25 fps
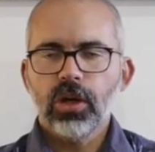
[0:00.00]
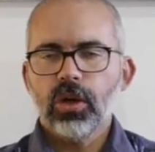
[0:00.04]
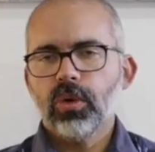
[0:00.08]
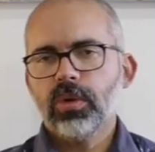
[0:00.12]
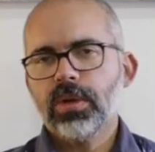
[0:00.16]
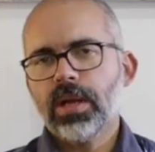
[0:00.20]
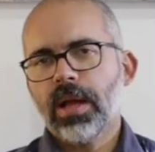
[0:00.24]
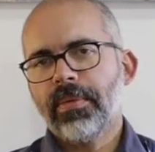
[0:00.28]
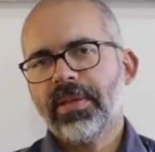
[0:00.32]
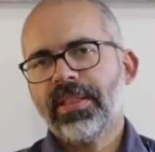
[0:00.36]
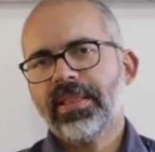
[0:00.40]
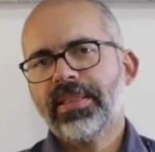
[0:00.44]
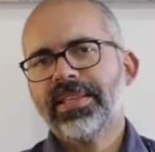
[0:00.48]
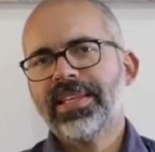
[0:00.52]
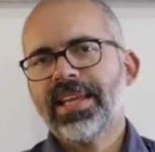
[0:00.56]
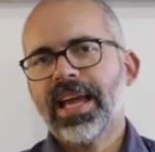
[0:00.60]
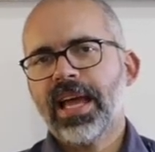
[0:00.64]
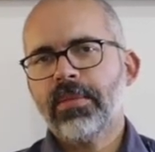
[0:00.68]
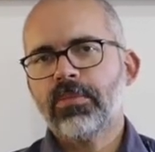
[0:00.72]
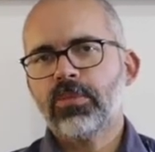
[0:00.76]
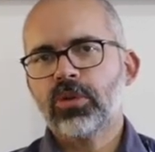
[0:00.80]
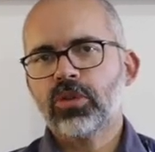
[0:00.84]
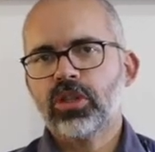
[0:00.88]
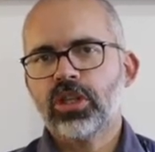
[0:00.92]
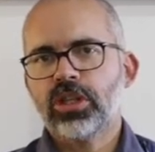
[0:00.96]
Una vez ya
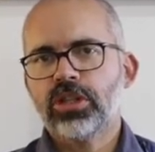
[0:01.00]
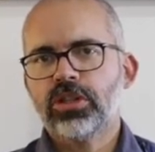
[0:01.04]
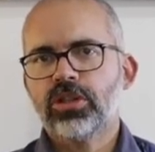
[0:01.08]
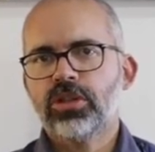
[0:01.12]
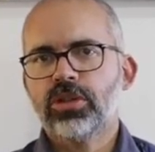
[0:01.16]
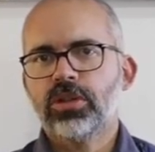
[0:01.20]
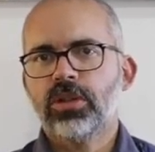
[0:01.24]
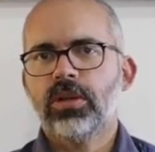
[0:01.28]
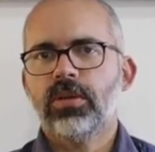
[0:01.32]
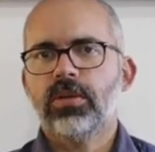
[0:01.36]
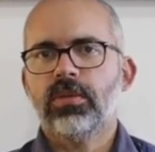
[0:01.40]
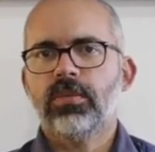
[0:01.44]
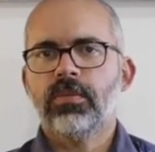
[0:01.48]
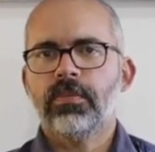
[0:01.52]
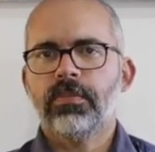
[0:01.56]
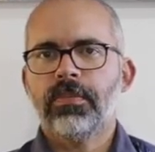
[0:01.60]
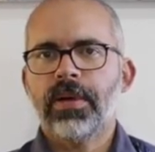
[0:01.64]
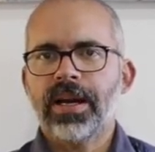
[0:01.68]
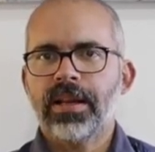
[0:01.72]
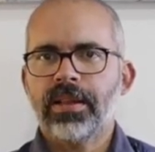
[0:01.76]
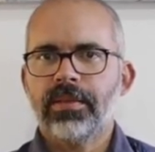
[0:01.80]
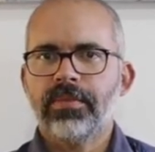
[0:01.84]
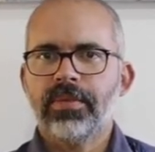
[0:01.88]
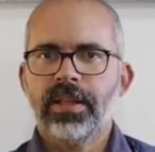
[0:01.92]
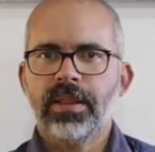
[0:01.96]
hemos hecho un
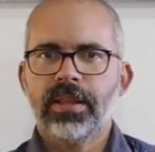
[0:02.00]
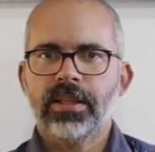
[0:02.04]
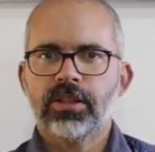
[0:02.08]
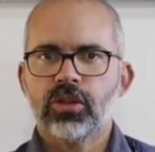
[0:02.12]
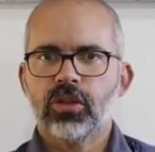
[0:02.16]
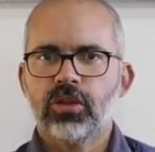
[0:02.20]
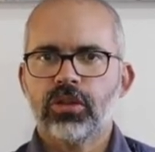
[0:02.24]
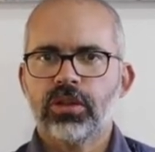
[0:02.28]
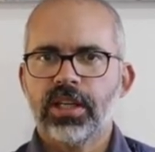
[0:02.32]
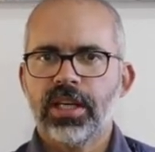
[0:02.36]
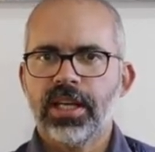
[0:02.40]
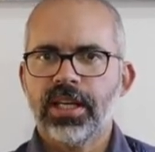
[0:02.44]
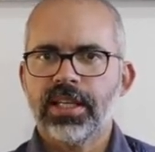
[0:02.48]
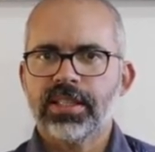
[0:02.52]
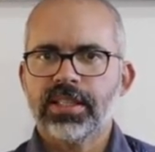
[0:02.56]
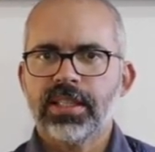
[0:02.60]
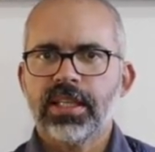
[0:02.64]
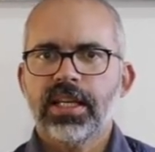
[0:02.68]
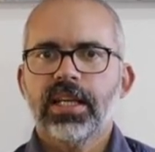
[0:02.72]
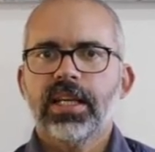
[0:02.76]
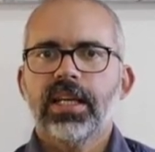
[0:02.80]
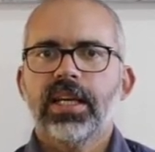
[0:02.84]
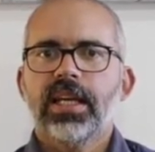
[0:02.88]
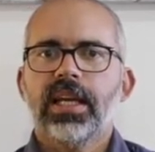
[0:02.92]
par de veces o tres